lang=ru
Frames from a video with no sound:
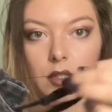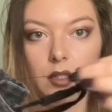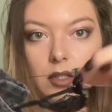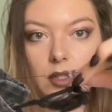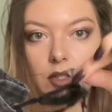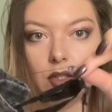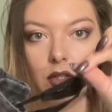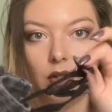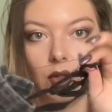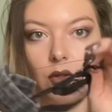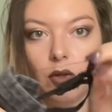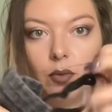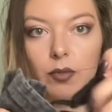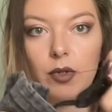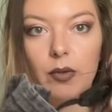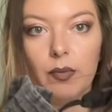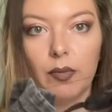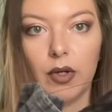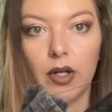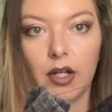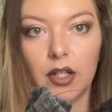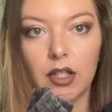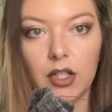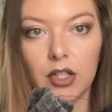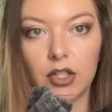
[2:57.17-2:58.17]
Стрёмным,
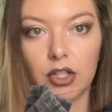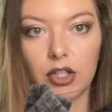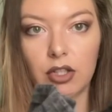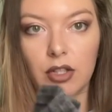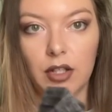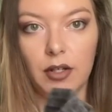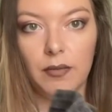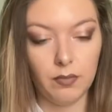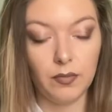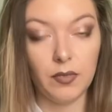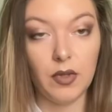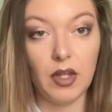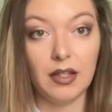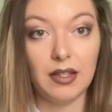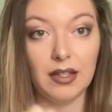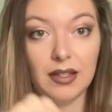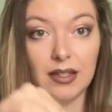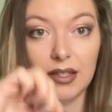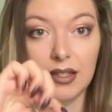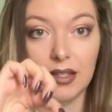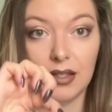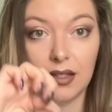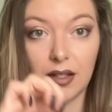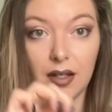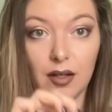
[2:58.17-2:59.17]
конечно, это
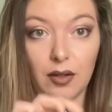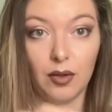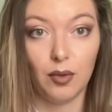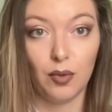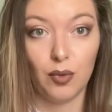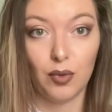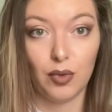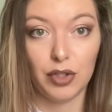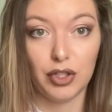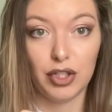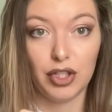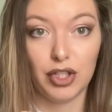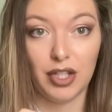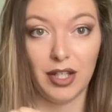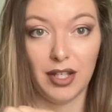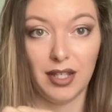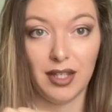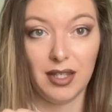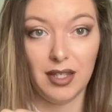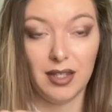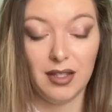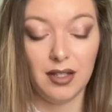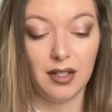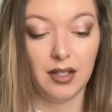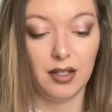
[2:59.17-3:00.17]
нитка от
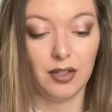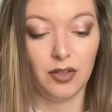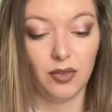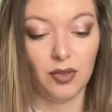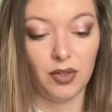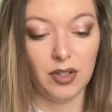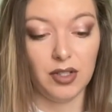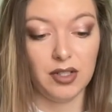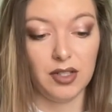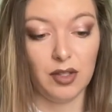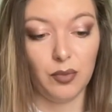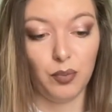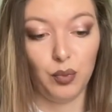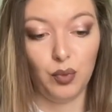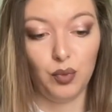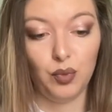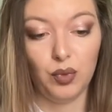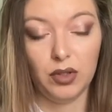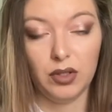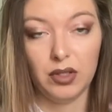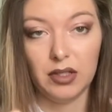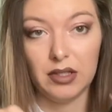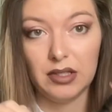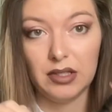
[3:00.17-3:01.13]
штанины, которая запуталась